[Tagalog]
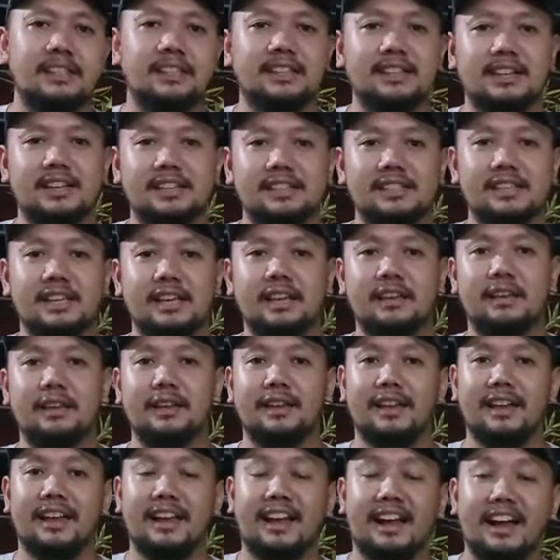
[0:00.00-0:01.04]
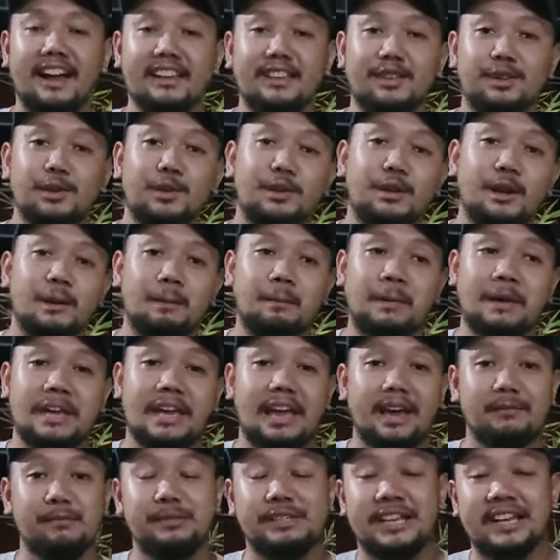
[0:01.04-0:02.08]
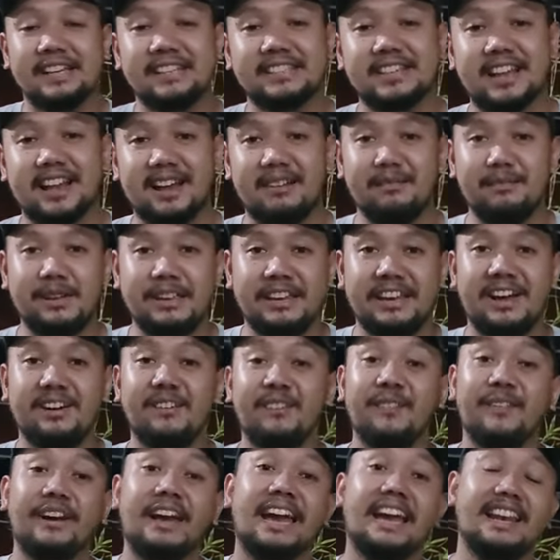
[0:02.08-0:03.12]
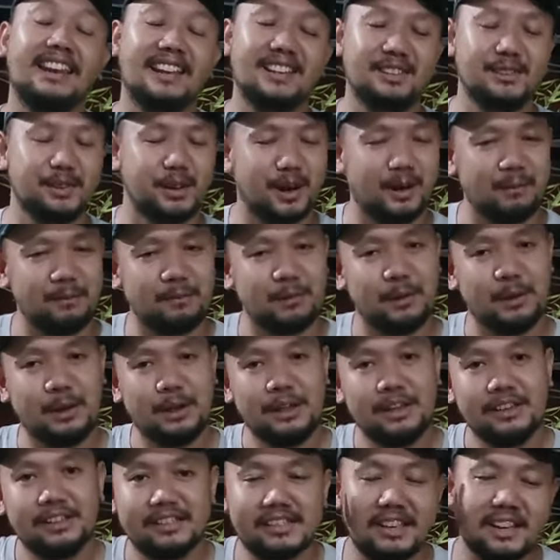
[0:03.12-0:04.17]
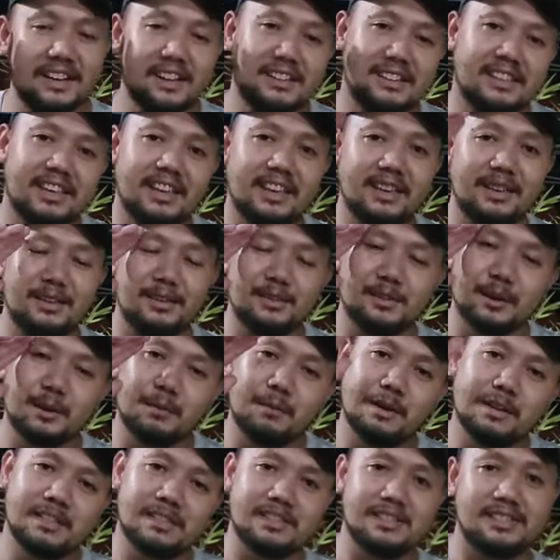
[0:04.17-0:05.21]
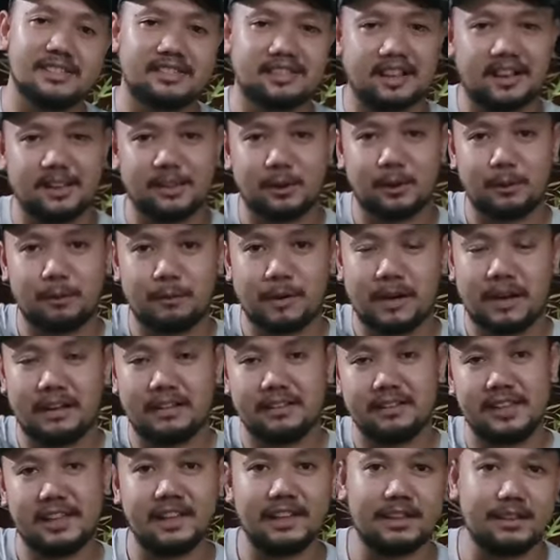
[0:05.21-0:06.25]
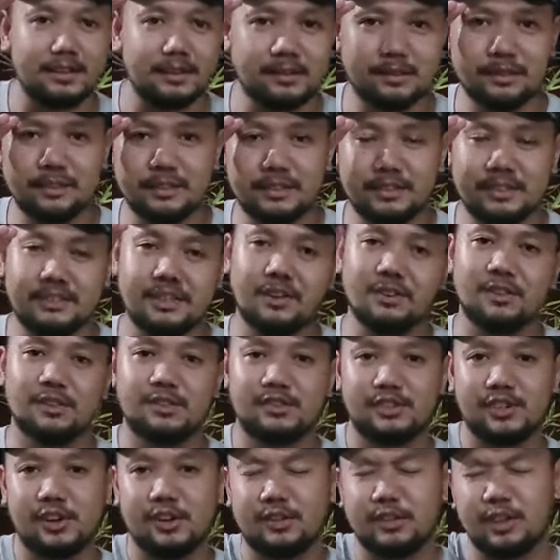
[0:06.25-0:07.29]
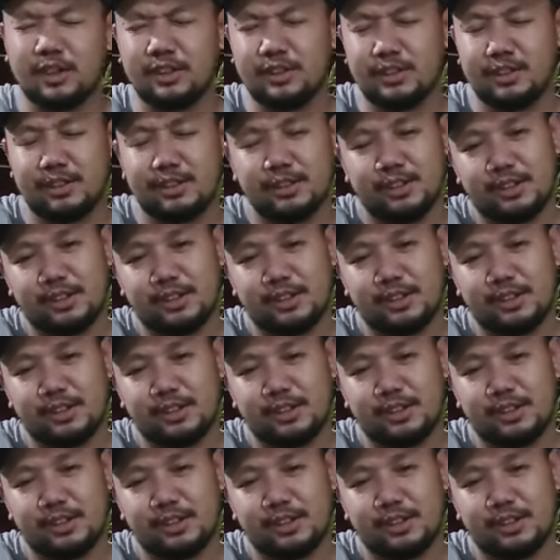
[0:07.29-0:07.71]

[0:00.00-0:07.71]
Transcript: din kasi at yun nag PM siya sa amin na kung kailan yung upload sir thank you so much katropa thank you shout out